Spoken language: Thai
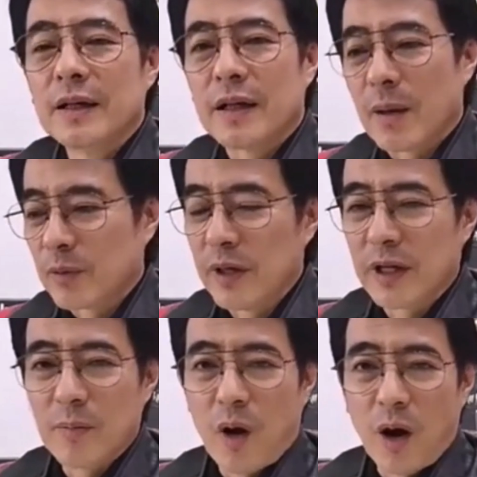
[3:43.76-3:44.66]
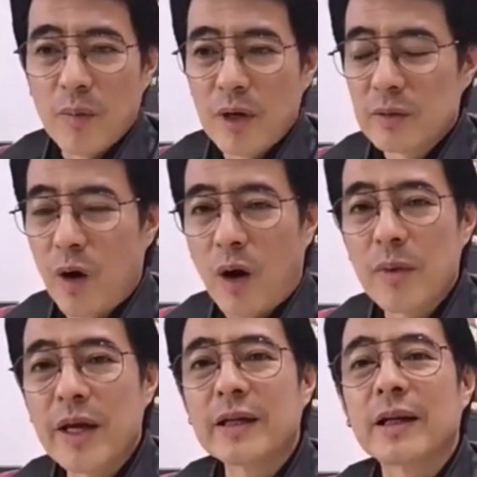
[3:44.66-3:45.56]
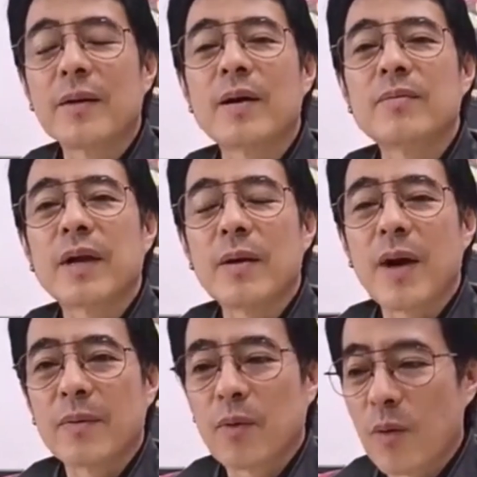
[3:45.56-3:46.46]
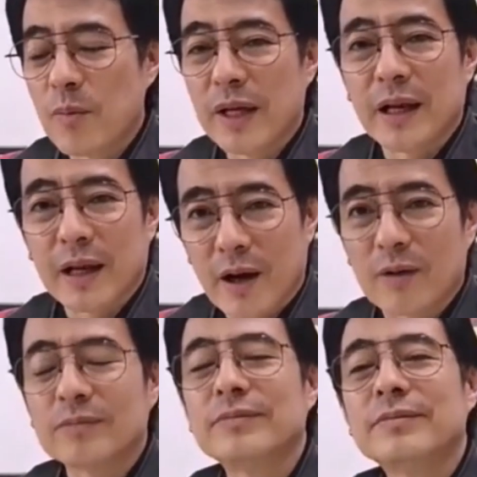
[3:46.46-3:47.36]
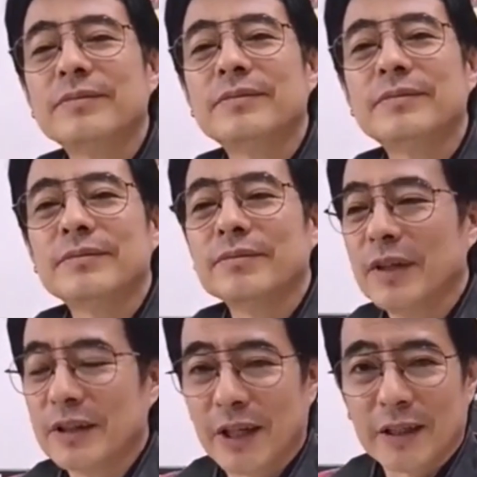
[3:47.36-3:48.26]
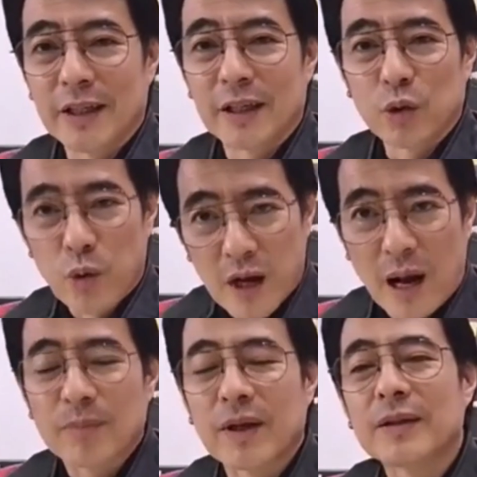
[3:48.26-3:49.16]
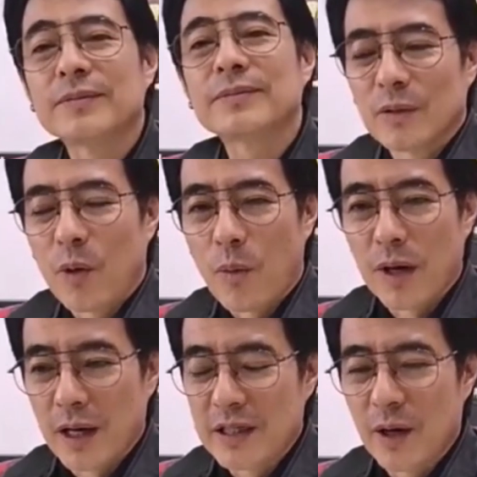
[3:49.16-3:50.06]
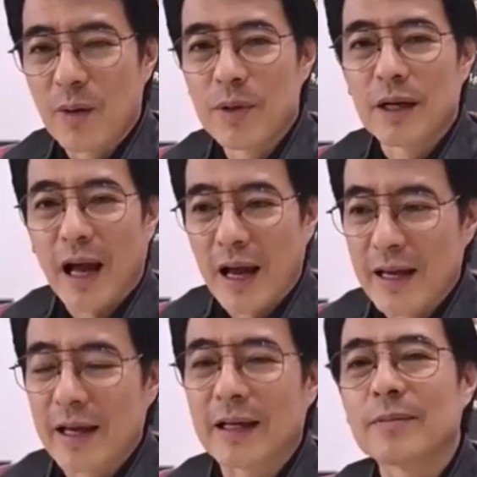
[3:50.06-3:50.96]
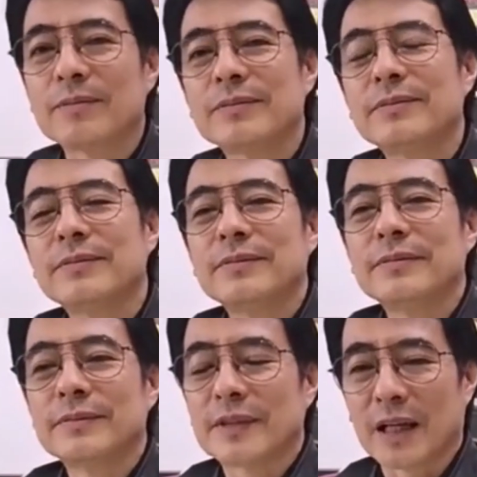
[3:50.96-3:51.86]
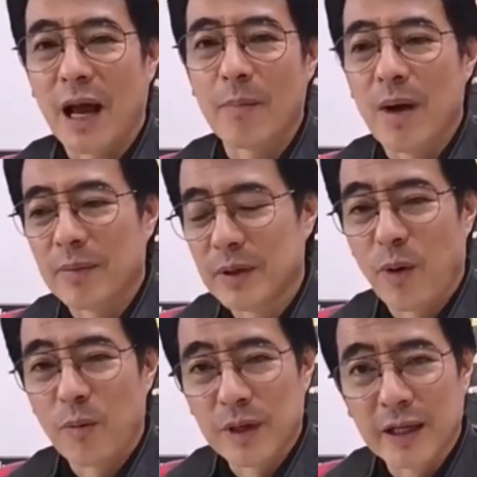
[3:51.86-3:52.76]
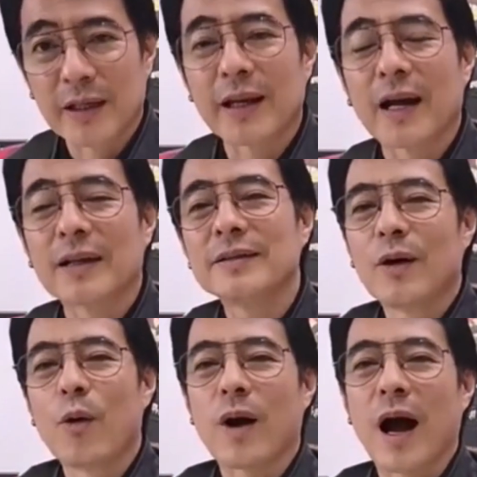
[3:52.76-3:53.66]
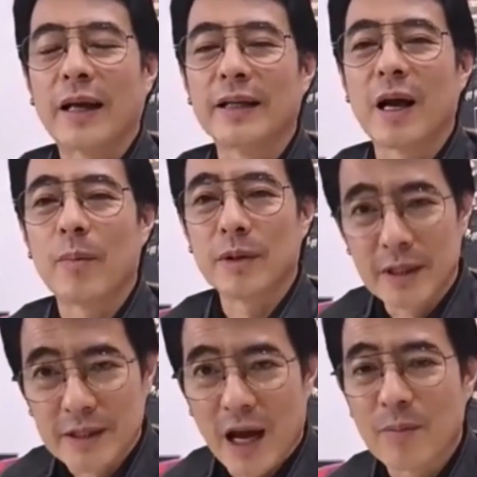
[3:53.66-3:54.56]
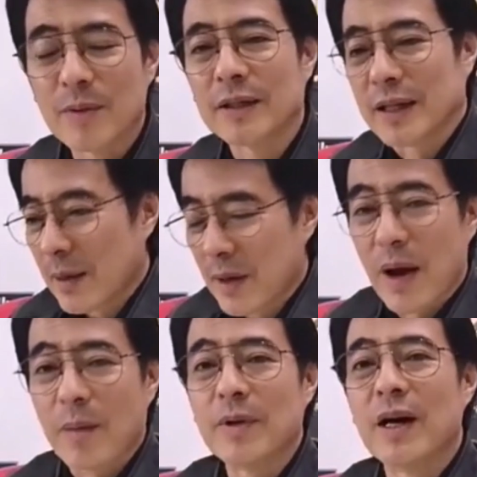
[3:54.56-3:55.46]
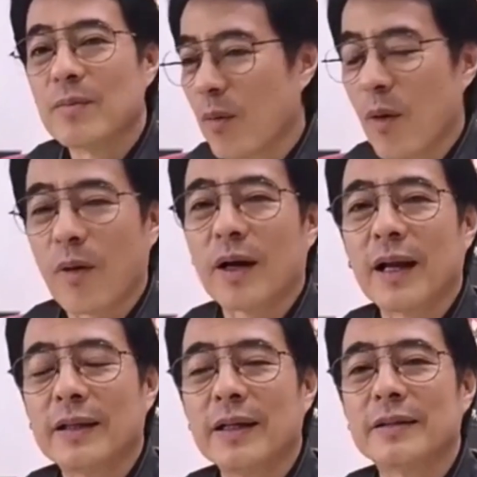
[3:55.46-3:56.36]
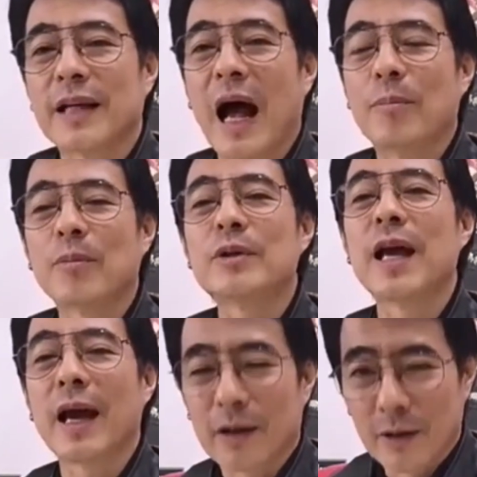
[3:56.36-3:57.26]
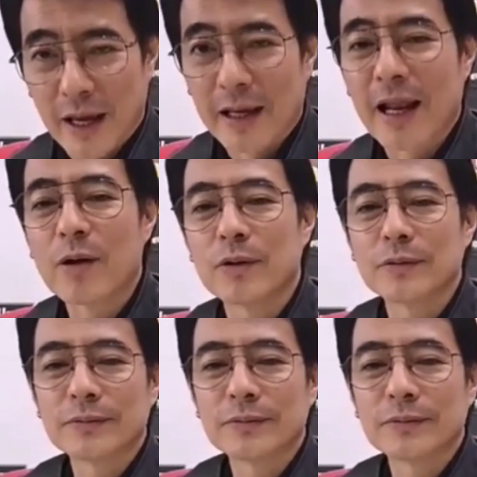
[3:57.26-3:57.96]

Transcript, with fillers: นะครับตอนนี้ก็หมอมึงหมอมิ้งอะไรแบบนายแพทย์พรหมมินอะไรก็มีสิทธิ์ที่จะถูกกลับแล้วผมก็เลยเชื่อว่าเพื่อไทยเองนะครับถ้าทำแบบที่ผมคิดนี่นะโอกาสที่กลับมายิ่งใหญ่มีแต่ถ้าเป็นแบบเดิมผมบอกว่าได้ที่สามก็แย่ก็เก่งแล้ว